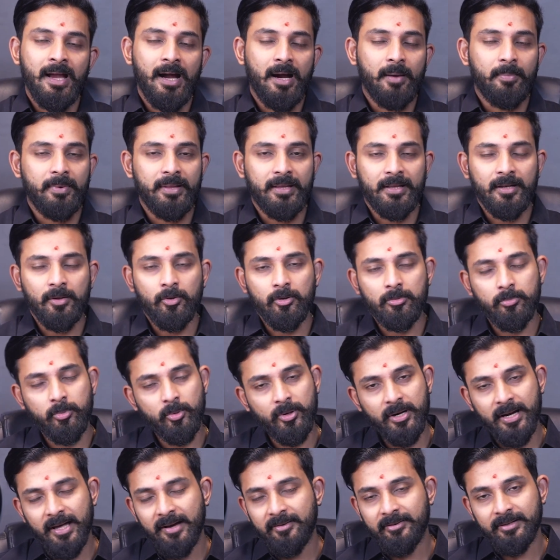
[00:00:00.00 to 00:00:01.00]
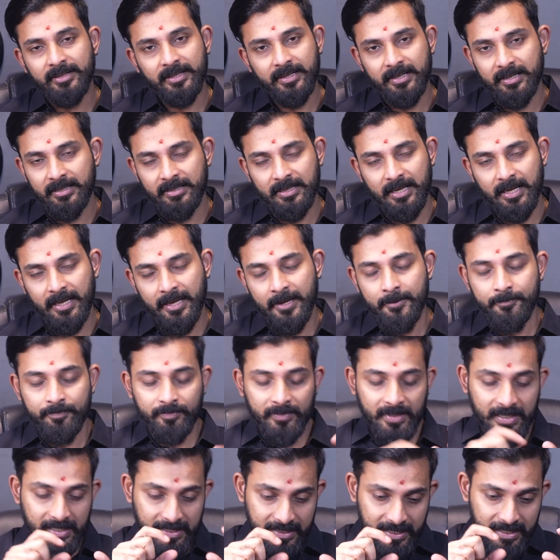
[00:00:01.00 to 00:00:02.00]
அப்படிங்கிற ஒரு புருடா விட்டுக்கிட்டு இருக்காங்க
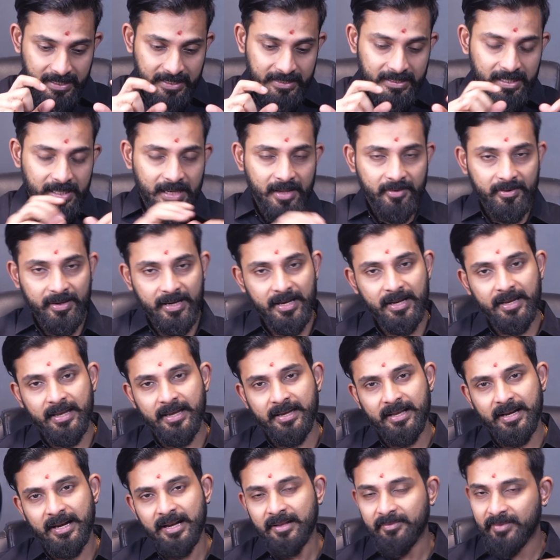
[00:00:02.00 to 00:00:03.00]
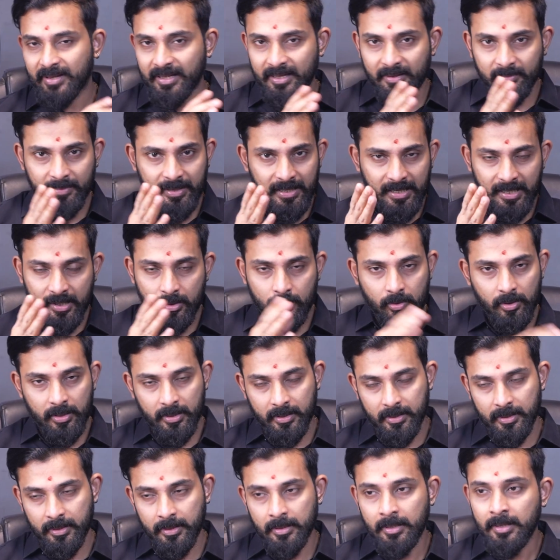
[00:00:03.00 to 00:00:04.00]
இதற்கு தான் அவர் என்ன கேட்குறாங்க வெக்கமே இல்லையா
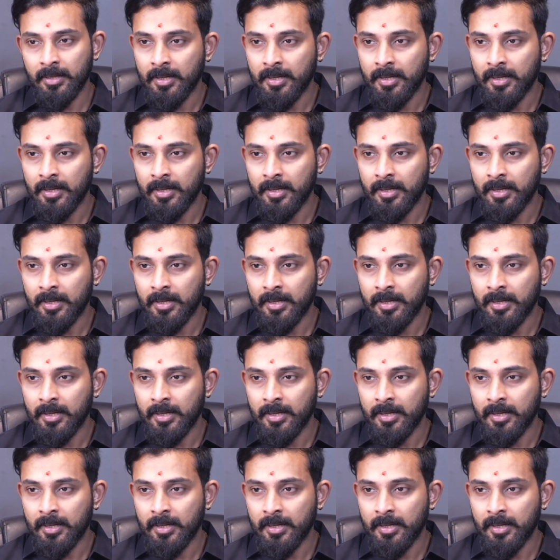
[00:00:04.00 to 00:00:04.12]
அவங்களுக்கு